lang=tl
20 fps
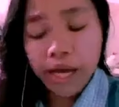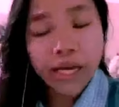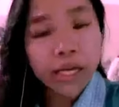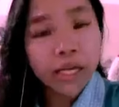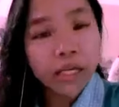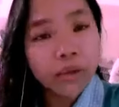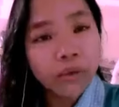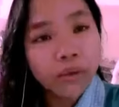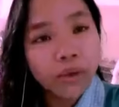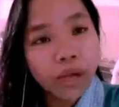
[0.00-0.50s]

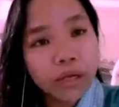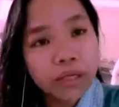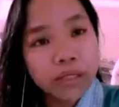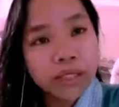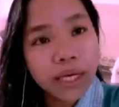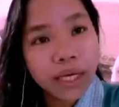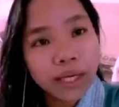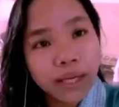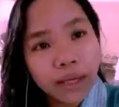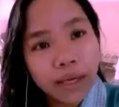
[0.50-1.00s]
kakainin
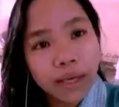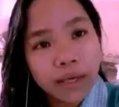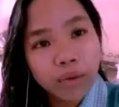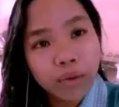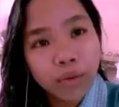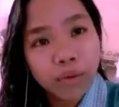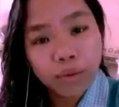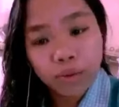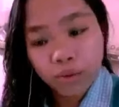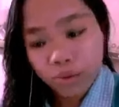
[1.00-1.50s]
ko lang dyan
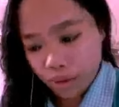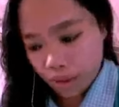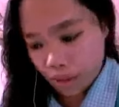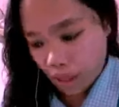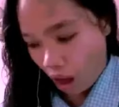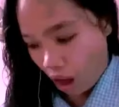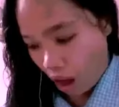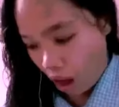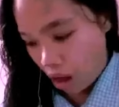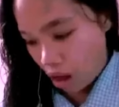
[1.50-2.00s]
eh yung
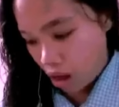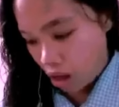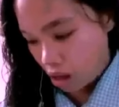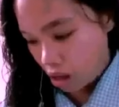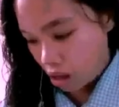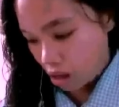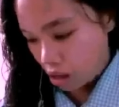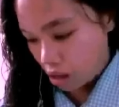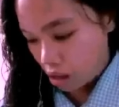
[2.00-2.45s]
kusa.